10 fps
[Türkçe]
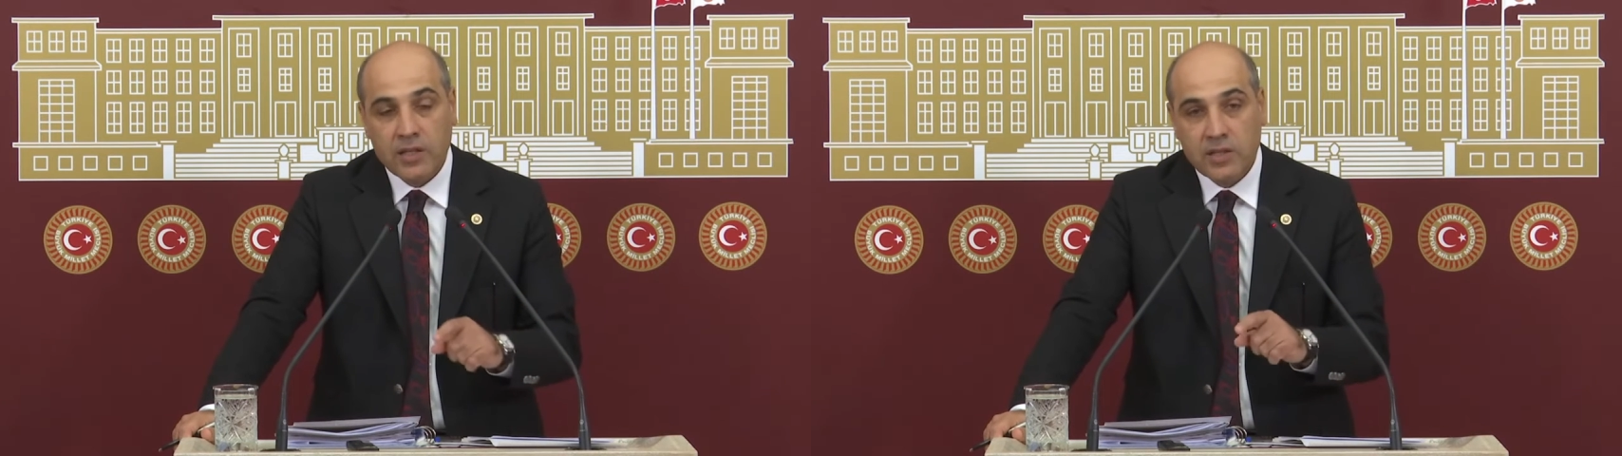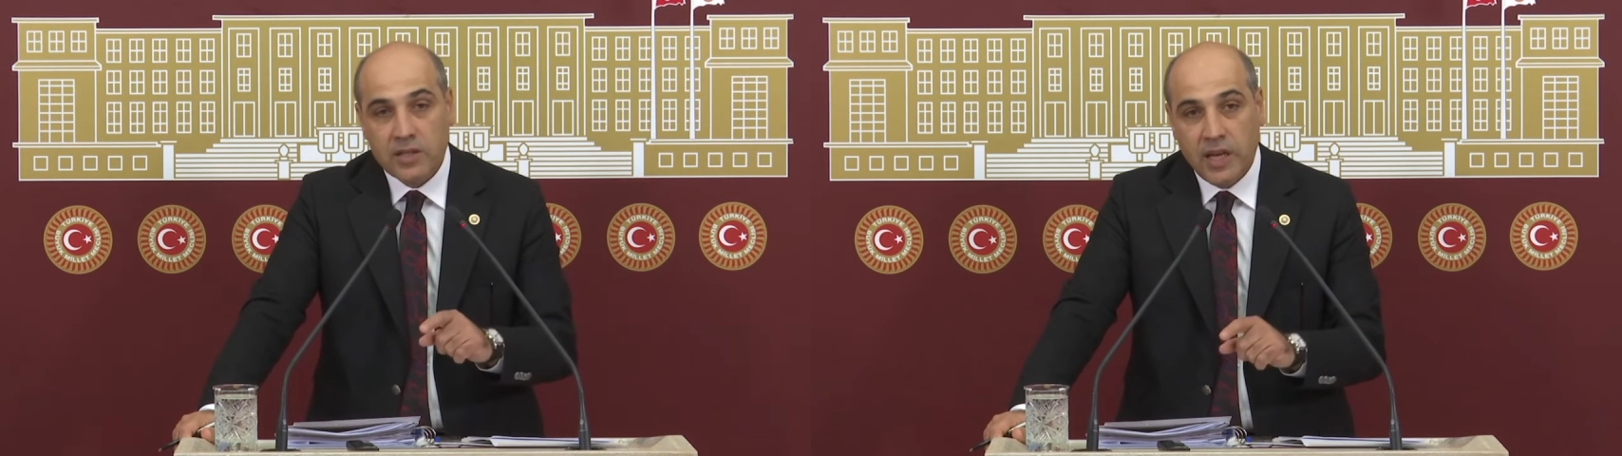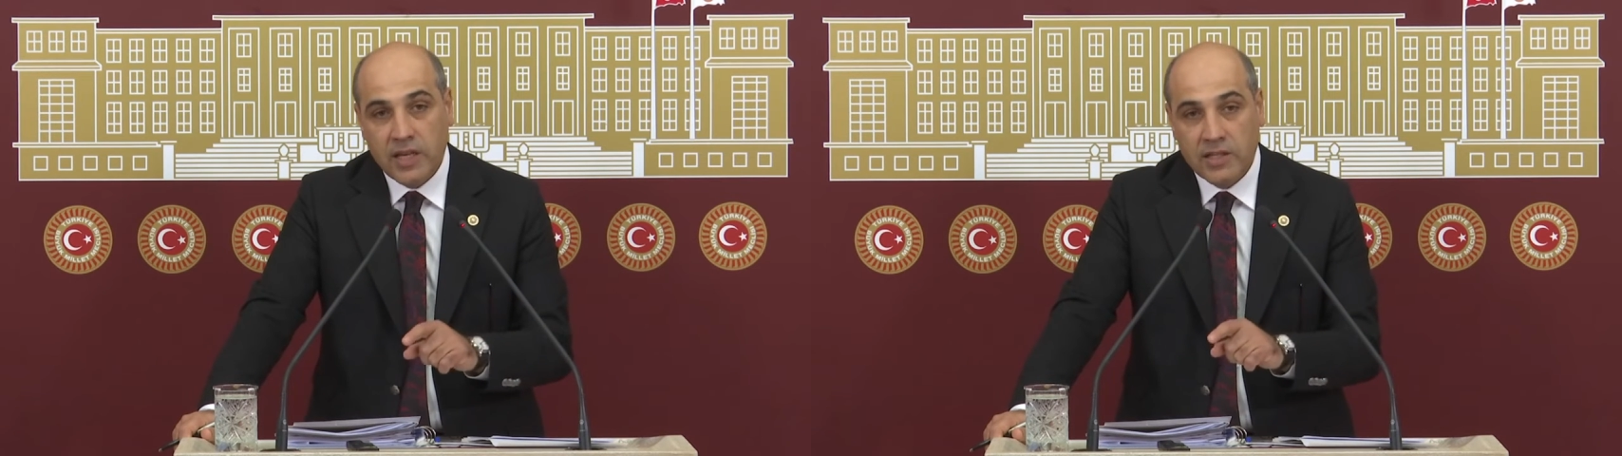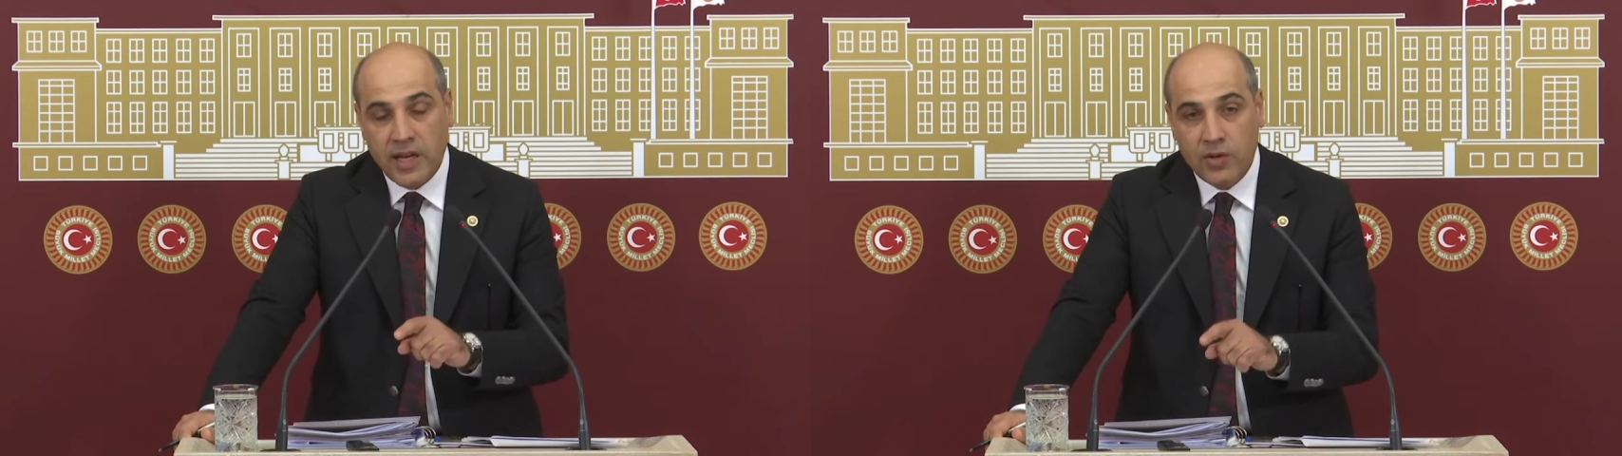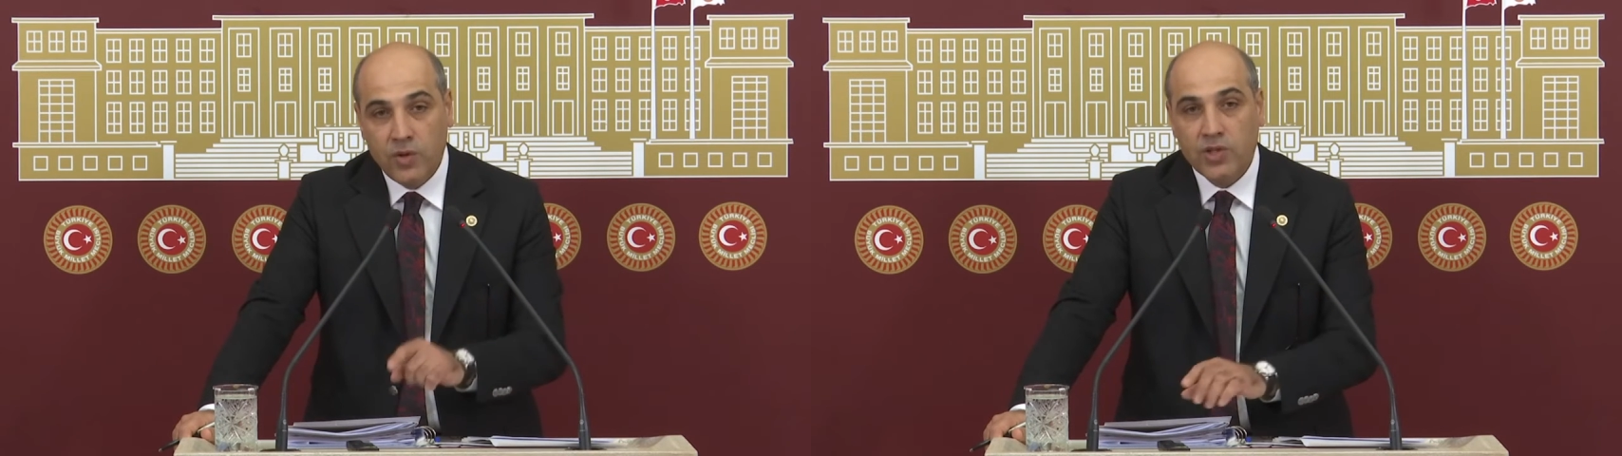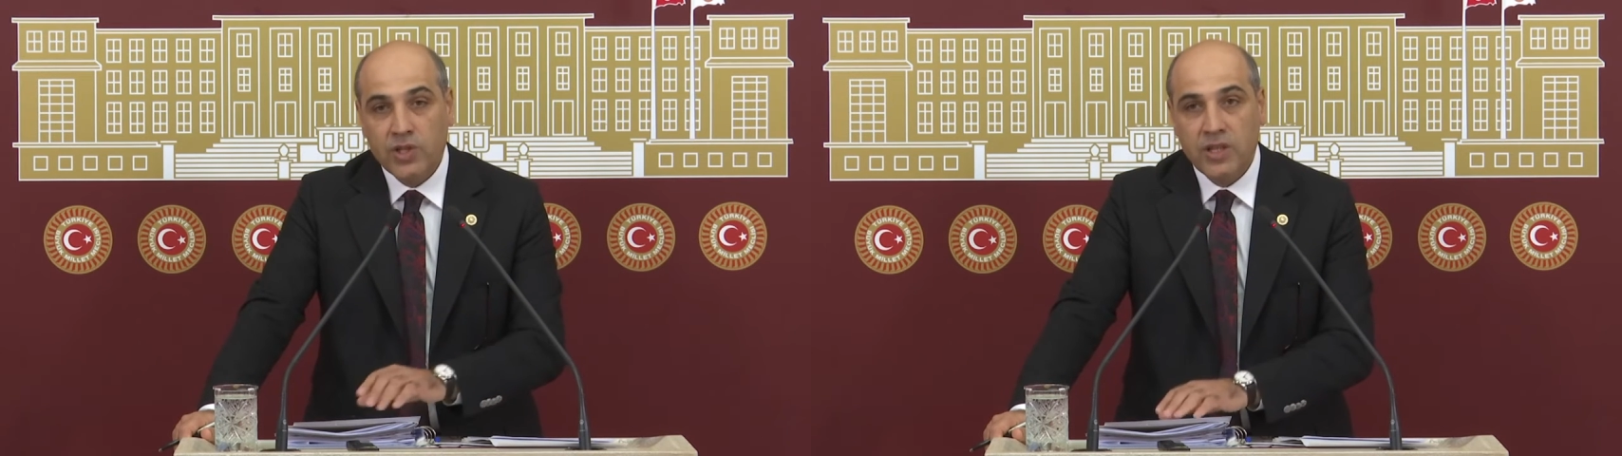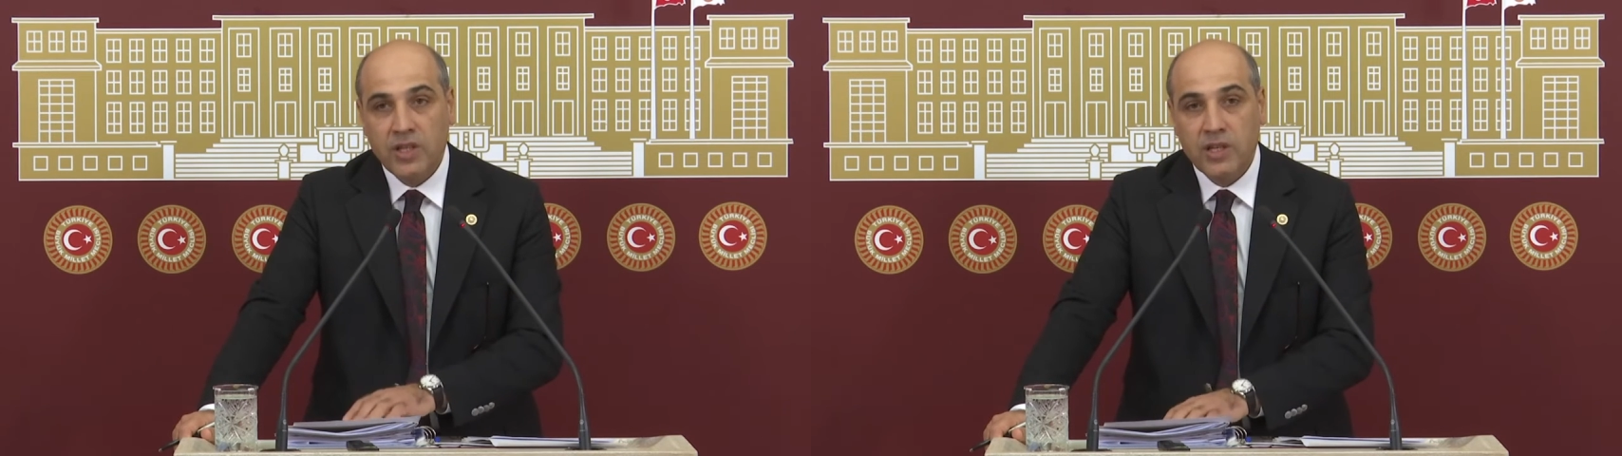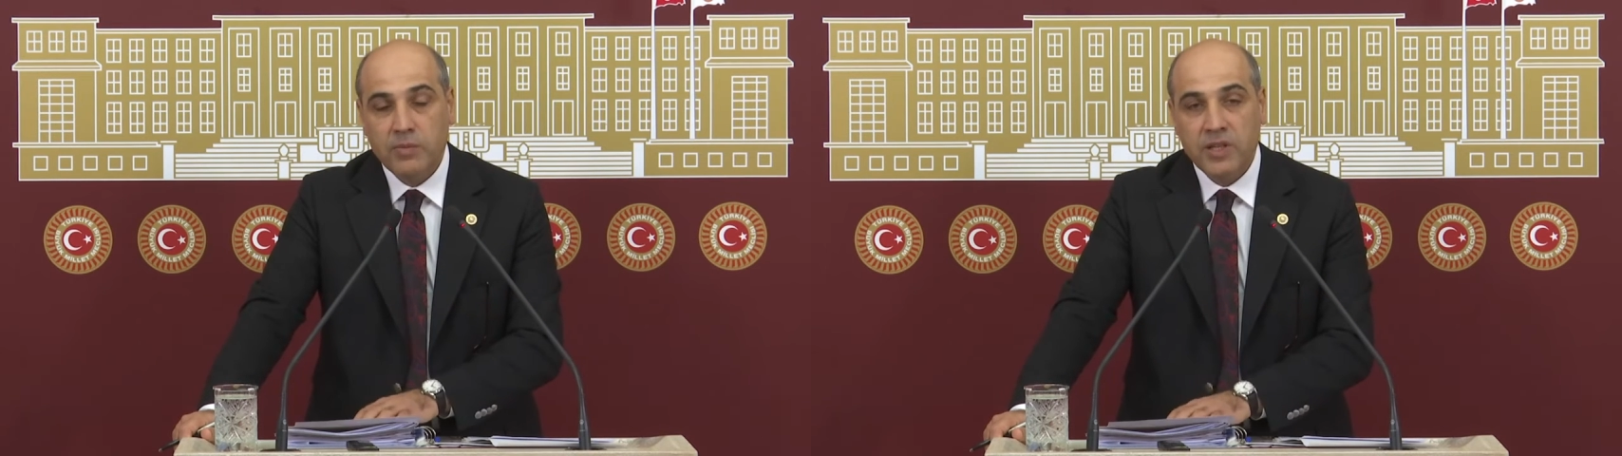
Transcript: 83 yıllık